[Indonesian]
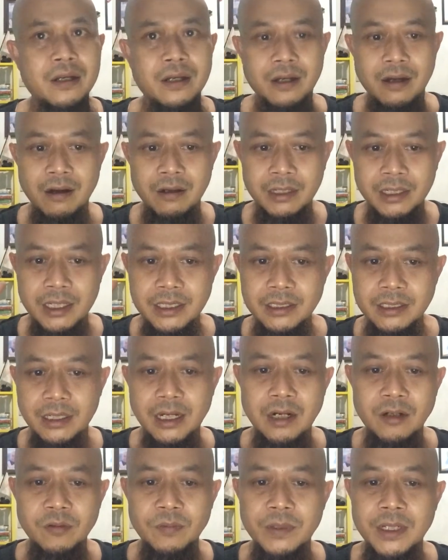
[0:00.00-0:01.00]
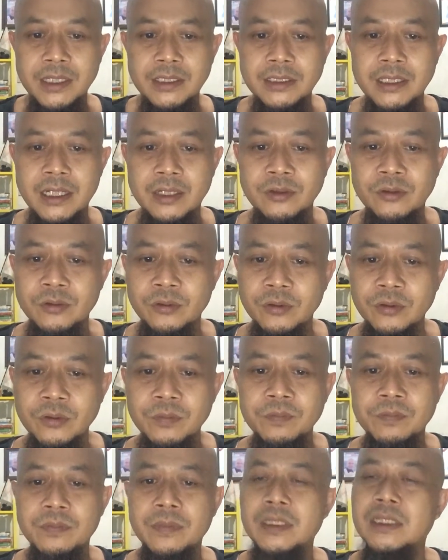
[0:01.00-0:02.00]
Oke, selalu belajar
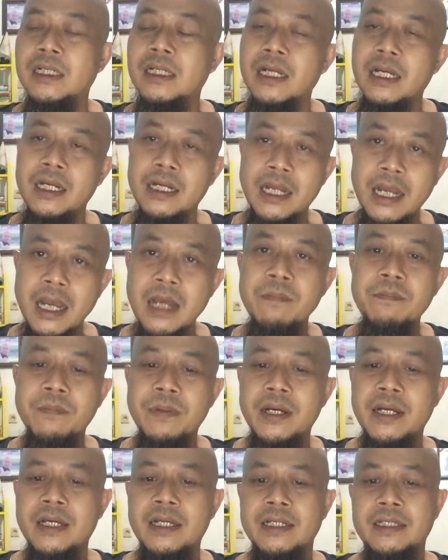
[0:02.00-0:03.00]
cukup dengan apa